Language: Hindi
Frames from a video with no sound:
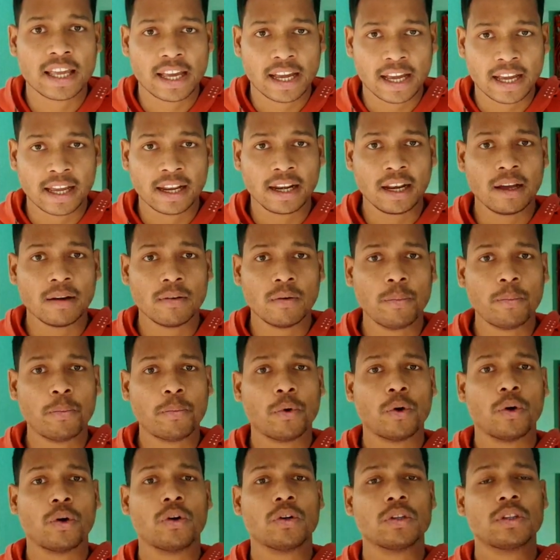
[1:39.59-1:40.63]
गया है ना वो
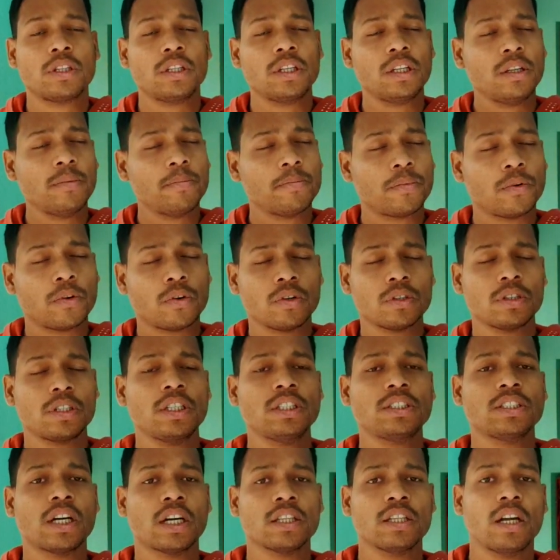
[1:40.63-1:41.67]
बहुत ही बहुत
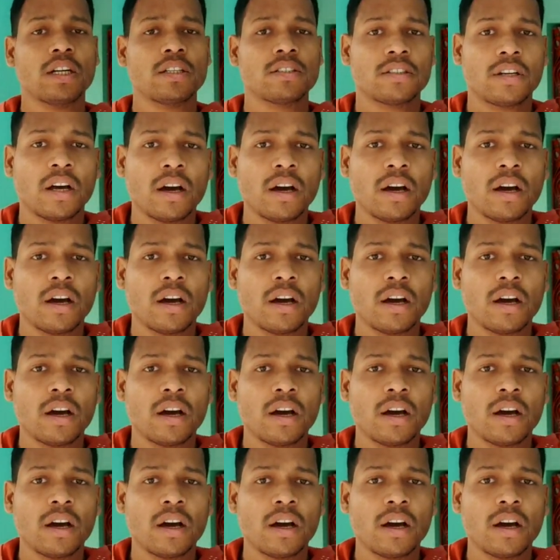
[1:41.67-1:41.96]
ही ज़्यादा